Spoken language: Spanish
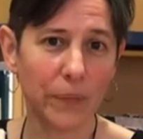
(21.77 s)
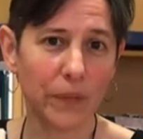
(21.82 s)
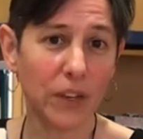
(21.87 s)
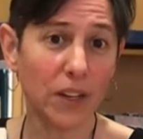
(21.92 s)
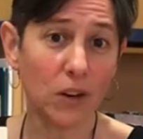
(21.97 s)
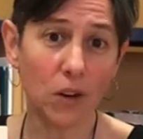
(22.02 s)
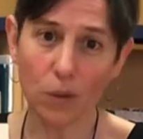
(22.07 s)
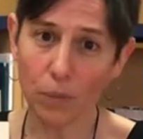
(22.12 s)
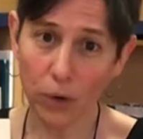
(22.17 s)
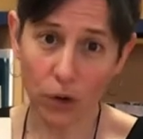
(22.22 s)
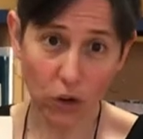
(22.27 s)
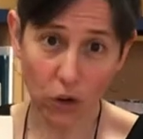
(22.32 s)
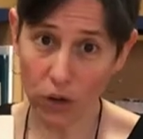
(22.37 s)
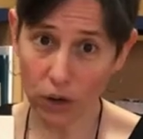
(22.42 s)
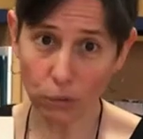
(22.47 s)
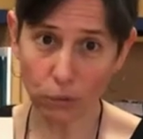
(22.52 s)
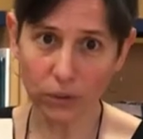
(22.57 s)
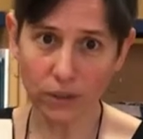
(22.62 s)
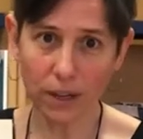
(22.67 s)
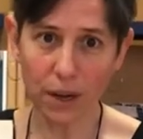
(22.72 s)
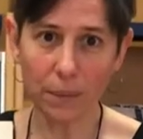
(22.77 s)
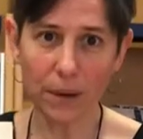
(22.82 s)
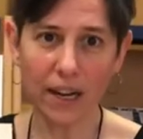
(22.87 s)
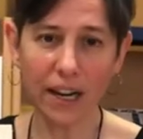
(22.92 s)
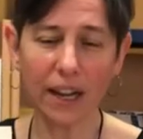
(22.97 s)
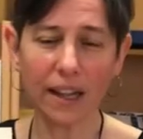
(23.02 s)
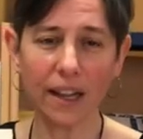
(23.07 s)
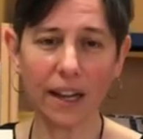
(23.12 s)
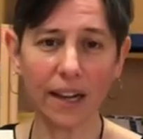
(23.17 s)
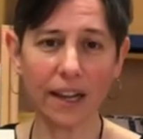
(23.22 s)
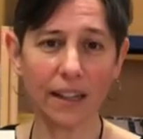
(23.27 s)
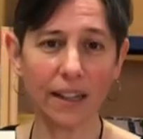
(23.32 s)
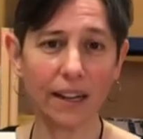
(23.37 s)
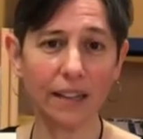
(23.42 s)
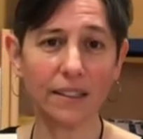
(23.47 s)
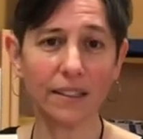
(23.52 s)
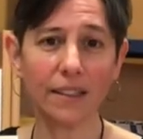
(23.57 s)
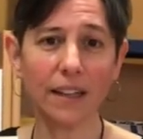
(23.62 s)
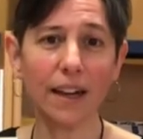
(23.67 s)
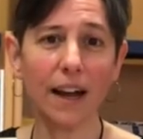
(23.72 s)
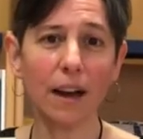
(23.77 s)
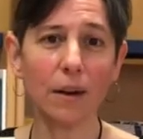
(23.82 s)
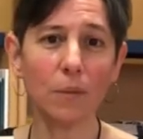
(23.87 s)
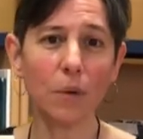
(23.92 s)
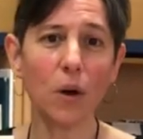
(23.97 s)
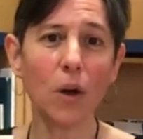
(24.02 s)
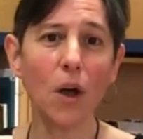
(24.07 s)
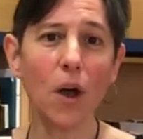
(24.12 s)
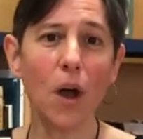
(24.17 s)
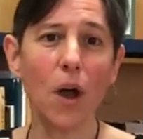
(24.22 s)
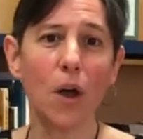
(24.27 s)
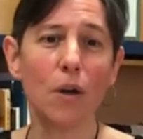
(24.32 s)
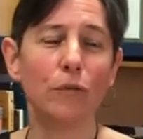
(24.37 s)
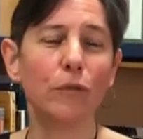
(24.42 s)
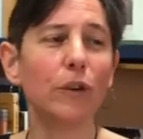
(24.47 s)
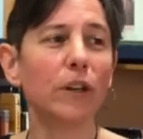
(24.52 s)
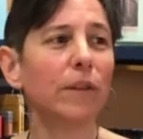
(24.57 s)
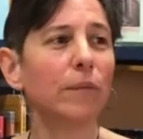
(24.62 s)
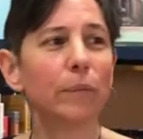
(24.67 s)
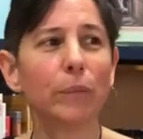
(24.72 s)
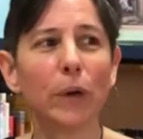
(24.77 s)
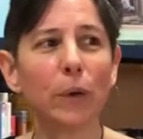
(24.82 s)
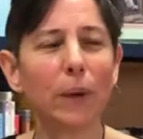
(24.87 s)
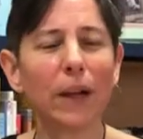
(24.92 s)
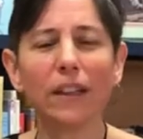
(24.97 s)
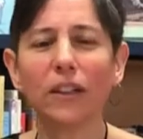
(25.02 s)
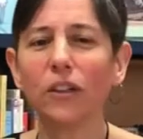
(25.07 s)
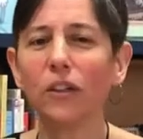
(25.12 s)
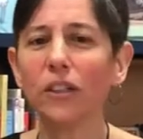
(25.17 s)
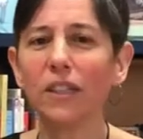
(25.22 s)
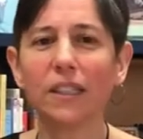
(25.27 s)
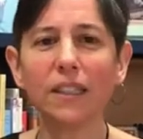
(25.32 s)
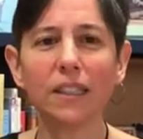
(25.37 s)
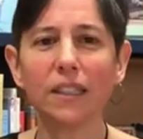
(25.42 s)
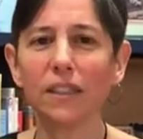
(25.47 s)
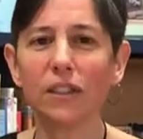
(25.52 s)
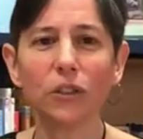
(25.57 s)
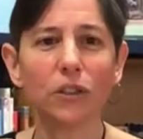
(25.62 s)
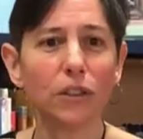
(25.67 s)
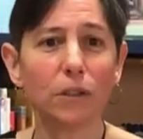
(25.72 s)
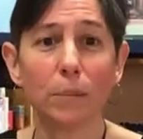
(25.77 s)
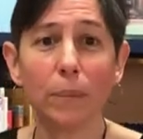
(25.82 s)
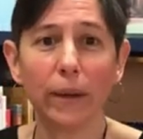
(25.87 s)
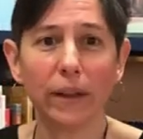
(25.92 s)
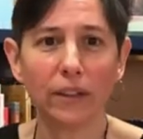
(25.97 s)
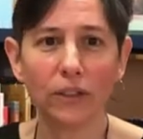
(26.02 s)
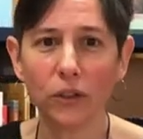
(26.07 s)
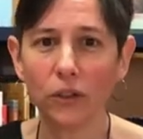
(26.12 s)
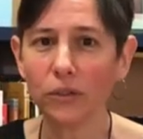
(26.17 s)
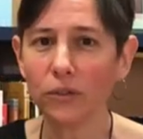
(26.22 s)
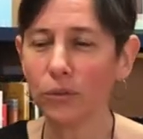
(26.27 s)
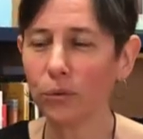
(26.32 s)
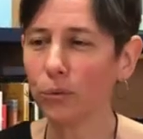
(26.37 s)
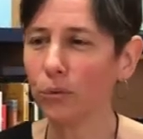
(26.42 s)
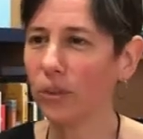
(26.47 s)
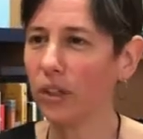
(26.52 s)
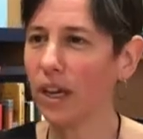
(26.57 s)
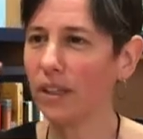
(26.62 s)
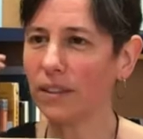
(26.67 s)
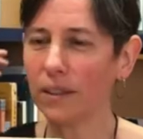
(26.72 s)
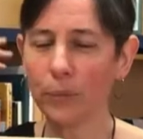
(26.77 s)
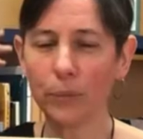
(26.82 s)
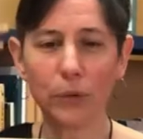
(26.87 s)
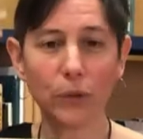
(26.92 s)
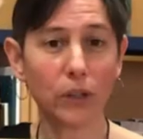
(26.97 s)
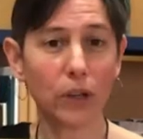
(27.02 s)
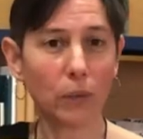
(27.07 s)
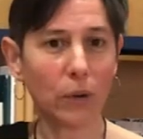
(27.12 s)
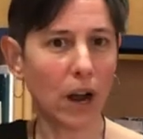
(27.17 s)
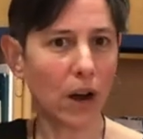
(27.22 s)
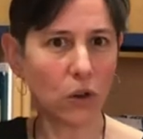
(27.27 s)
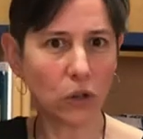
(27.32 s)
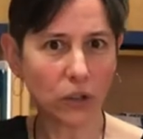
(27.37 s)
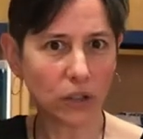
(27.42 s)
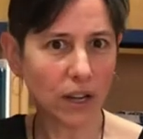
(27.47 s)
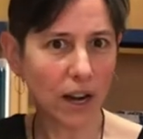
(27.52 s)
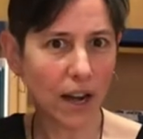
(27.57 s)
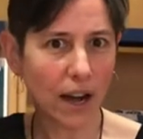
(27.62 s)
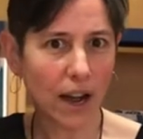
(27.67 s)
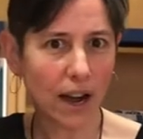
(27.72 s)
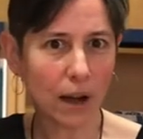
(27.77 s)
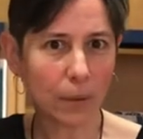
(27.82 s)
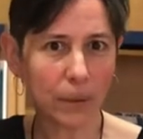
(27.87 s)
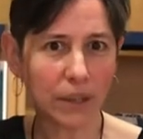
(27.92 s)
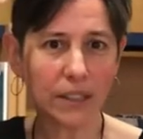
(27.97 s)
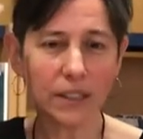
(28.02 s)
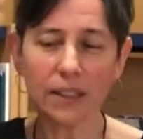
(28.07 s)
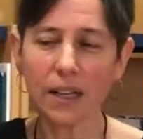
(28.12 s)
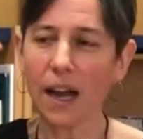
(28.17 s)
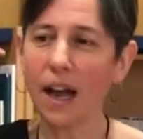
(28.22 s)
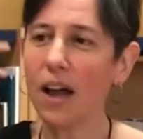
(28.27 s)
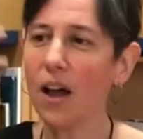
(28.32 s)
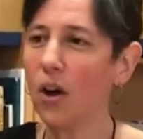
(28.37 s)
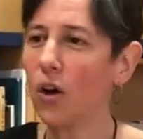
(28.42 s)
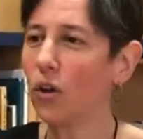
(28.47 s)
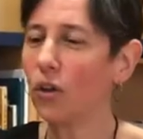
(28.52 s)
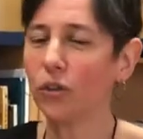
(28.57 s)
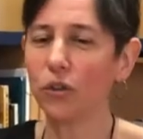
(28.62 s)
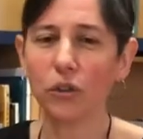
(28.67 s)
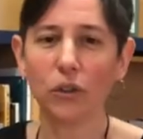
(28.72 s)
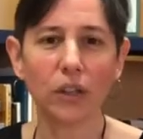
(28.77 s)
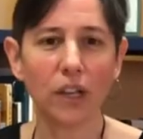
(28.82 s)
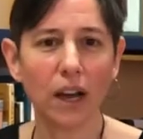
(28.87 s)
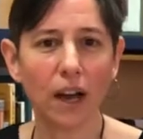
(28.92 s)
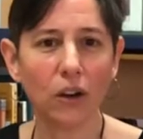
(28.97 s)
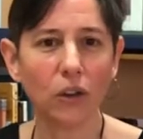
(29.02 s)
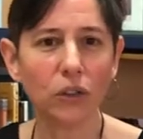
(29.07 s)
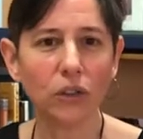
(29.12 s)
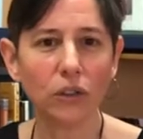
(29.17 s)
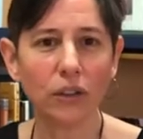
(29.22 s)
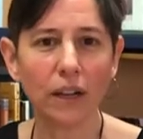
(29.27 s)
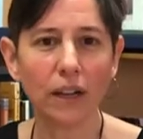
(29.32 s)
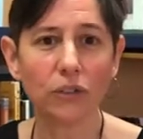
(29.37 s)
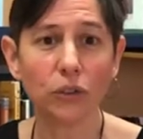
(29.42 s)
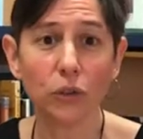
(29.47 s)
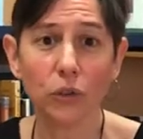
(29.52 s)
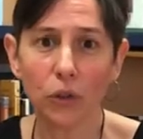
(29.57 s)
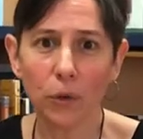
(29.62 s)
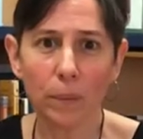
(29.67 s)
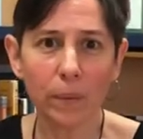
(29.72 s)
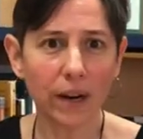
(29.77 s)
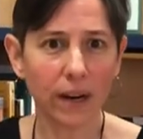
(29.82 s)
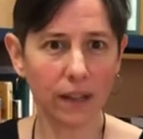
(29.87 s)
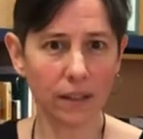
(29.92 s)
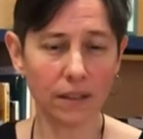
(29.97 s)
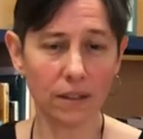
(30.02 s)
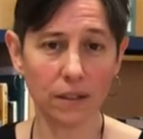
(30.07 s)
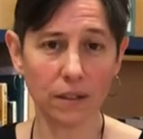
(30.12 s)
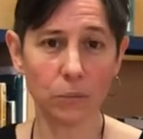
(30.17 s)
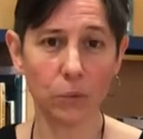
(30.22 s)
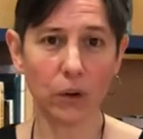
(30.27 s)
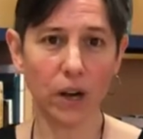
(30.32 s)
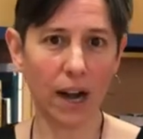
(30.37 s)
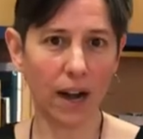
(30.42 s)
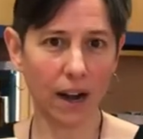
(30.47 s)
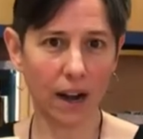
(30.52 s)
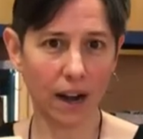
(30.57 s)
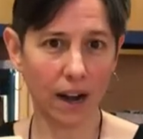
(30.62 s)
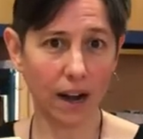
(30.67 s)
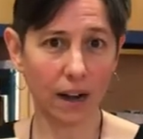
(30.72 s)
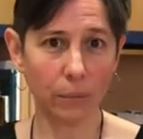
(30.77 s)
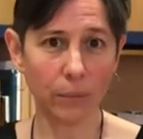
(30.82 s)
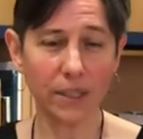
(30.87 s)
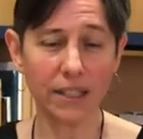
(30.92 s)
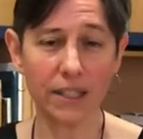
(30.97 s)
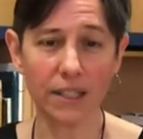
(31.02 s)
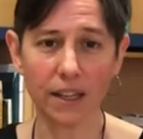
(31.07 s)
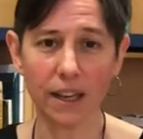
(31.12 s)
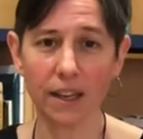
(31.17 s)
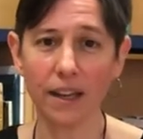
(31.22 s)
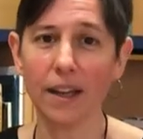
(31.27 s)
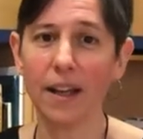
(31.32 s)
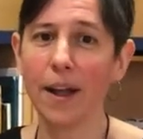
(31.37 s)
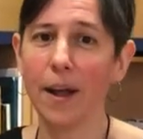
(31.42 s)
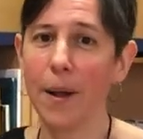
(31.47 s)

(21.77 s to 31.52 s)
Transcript: Y como no le gustaba nada quedarse calvo, fue probando distintos inventos. Un día se ponía una cosa en la cabeza, otro día otra, todo para disimular la calvicie.